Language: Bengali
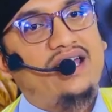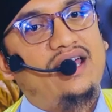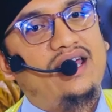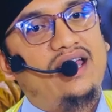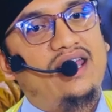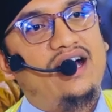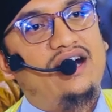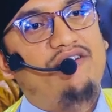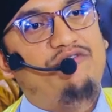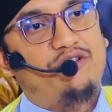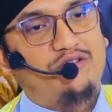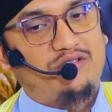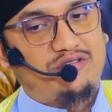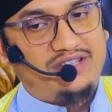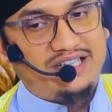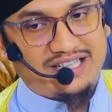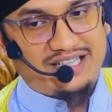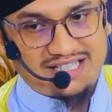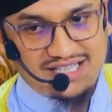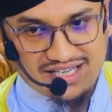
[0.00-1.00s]
খেলাফত
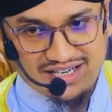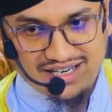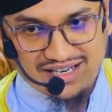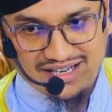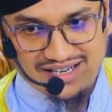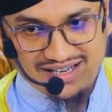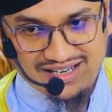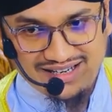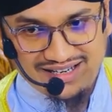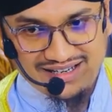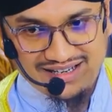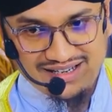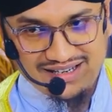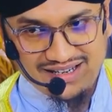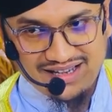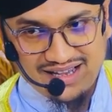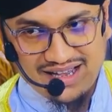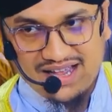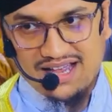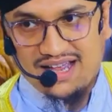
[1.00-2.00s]
দিয়েছেন
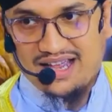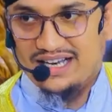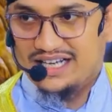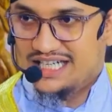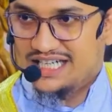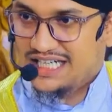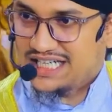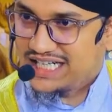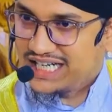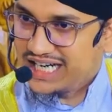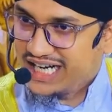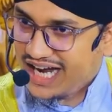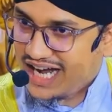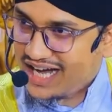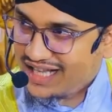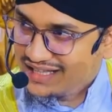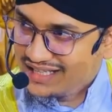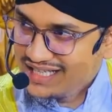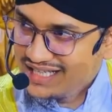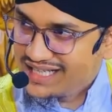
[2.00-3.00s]
সেই
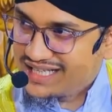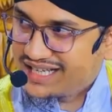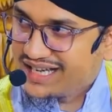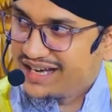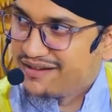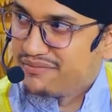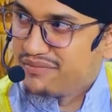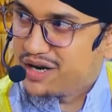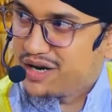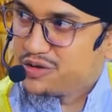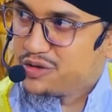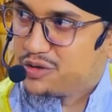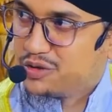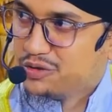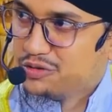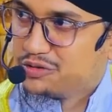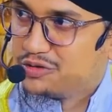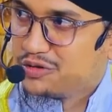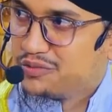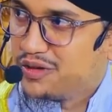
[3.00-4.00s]
হাদিসকে
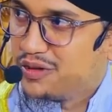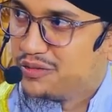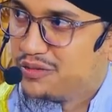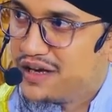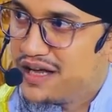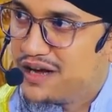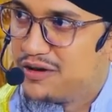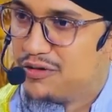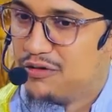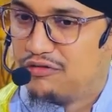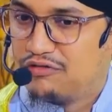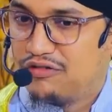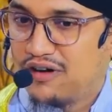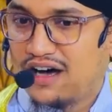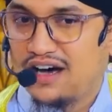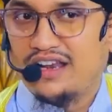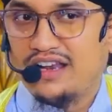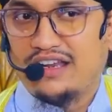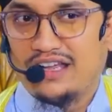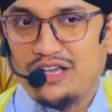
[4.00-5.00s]
মানকুন্তু মৌলা হুফা
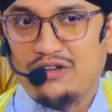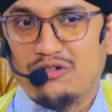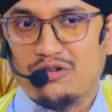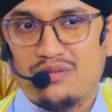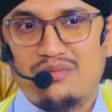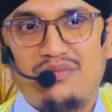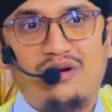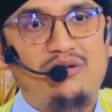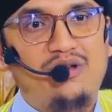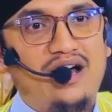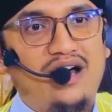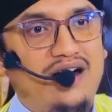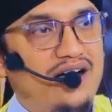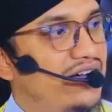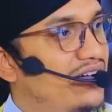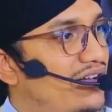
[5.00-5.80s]
আলীন মৌলা